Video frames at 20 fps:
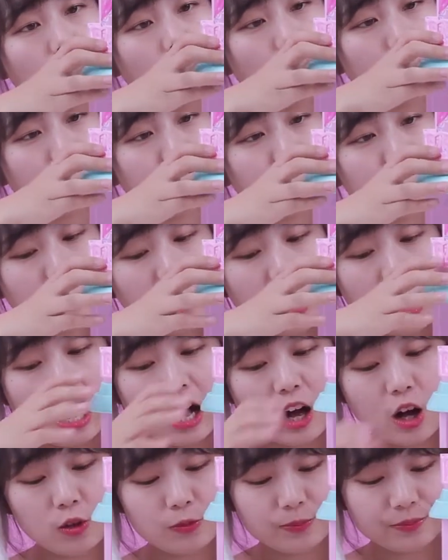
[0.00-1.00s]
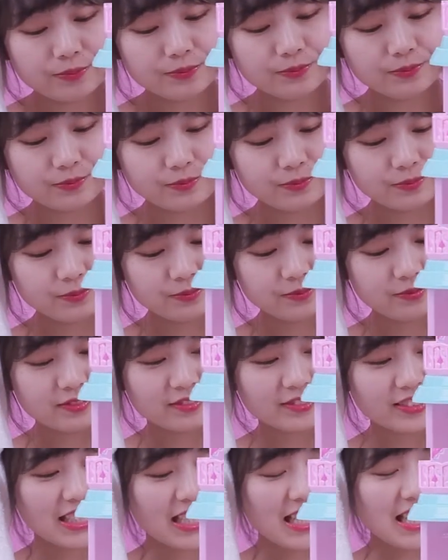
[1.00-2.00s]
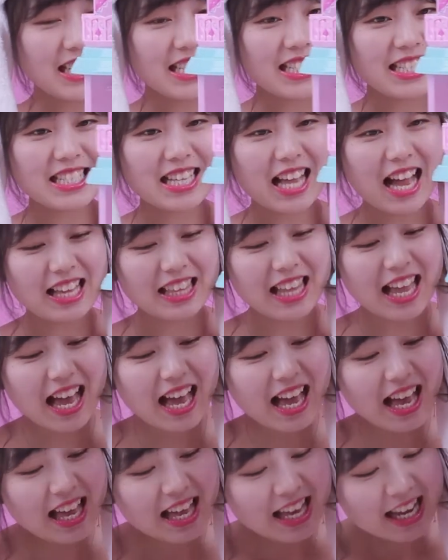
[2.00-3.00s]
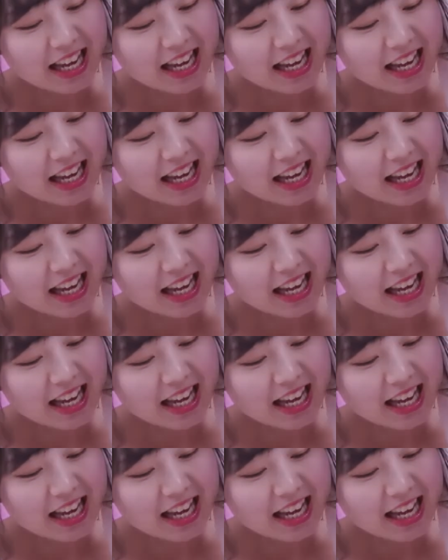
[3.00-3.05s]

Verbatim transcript: 好把它放好。嗯，好啦，